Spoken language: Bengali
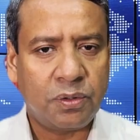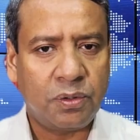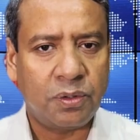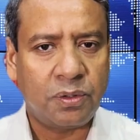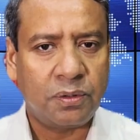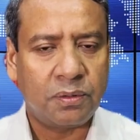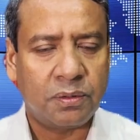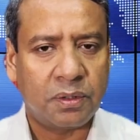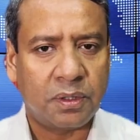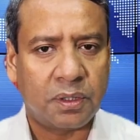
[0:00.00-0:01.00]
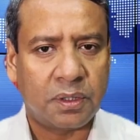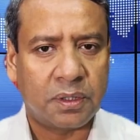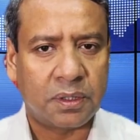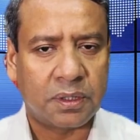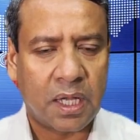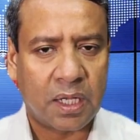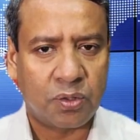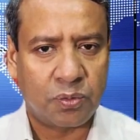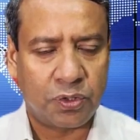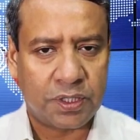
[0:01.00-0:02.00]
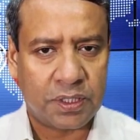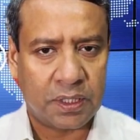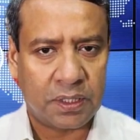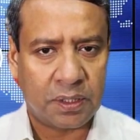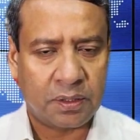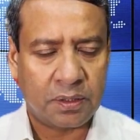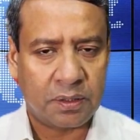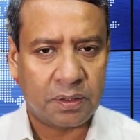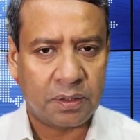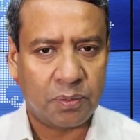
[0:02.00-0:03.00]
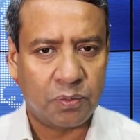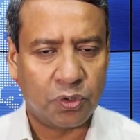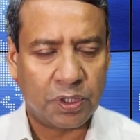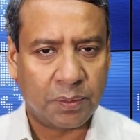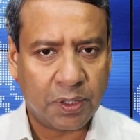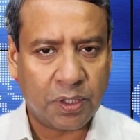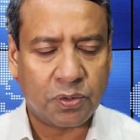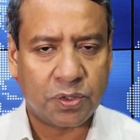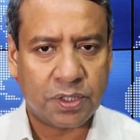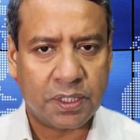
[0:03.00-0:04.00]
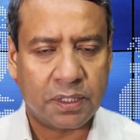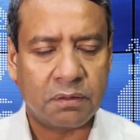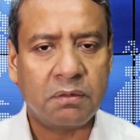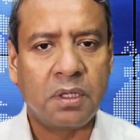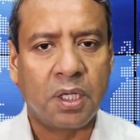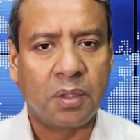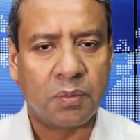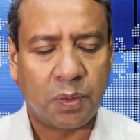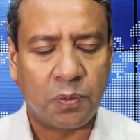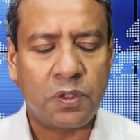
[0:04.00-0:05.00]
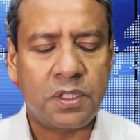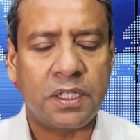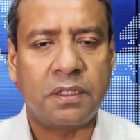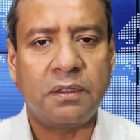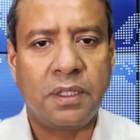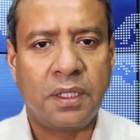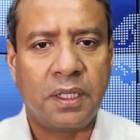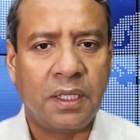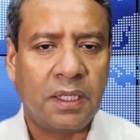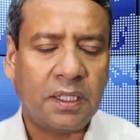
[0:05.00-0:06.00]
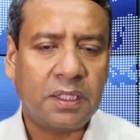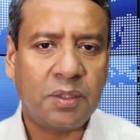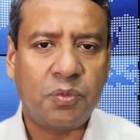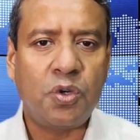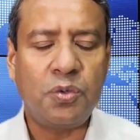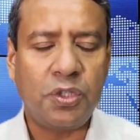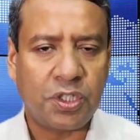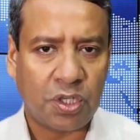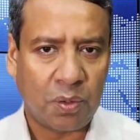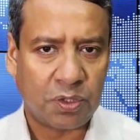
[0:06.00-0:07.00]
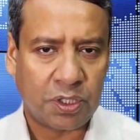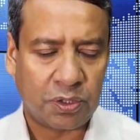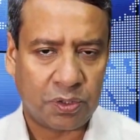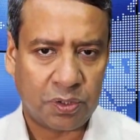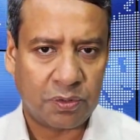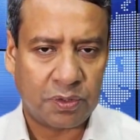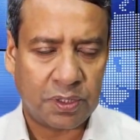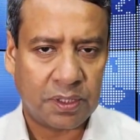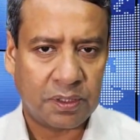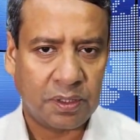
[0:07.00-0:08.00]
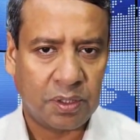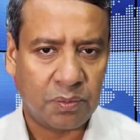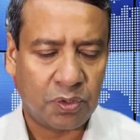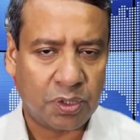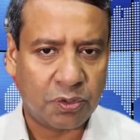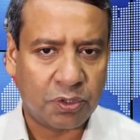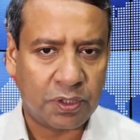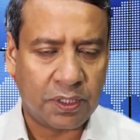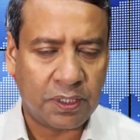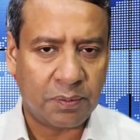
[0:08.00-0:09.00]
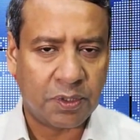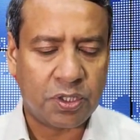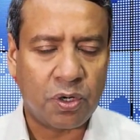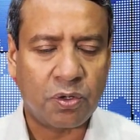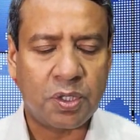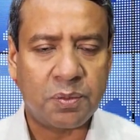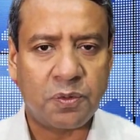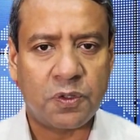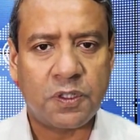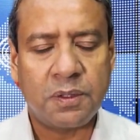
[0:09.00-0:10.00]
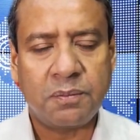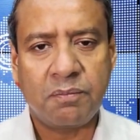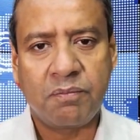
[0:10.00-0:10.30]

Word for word: গুলো তার উপদেষ্টাদের মুখ দিয়ে বের করছেন বা বলছেন এতে বহুমুখী সমস্যা তৈরি হচ্ছে প্রথমত তিনি ইমের সংকটে পড়ছেন